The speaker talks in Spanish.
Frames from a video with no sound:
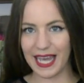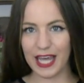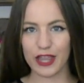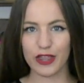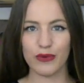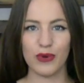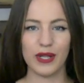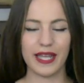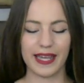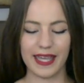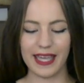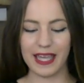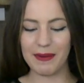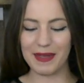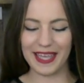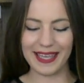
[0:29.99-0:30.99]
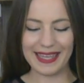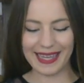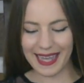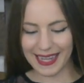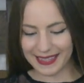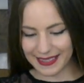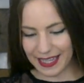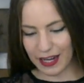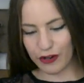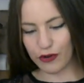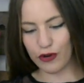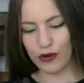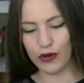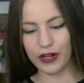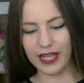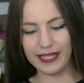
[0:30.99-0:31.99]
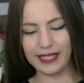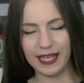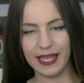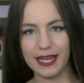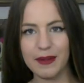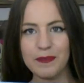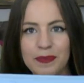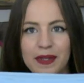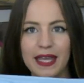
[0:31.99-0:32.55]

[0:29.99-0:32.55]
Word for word: azul de aquí que me encanta el color que tiene.